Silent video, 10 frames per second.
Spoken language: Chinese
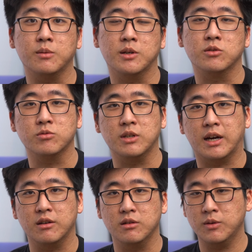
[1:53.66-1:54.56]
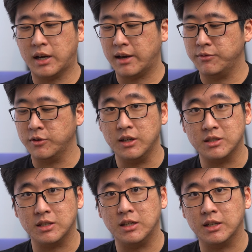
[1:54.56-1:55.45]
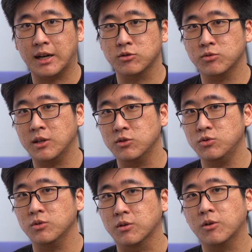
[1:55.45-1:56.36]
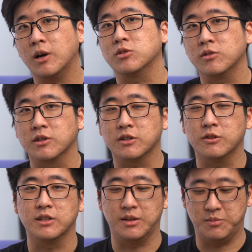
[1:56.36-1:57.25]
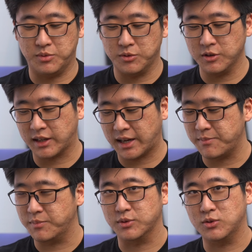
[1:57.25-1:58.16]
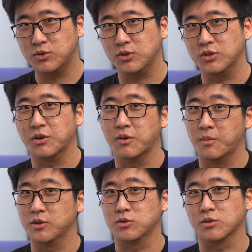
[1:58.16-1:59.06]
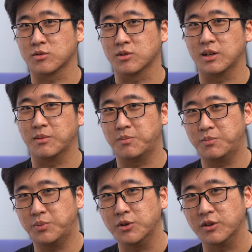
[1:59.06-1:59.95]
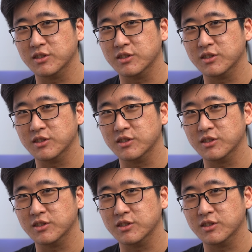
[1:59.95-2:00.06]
别注意啊，因为 iPhone S E 呢，它虽然具有快充的功能，不过它不具有我们所说的 Pro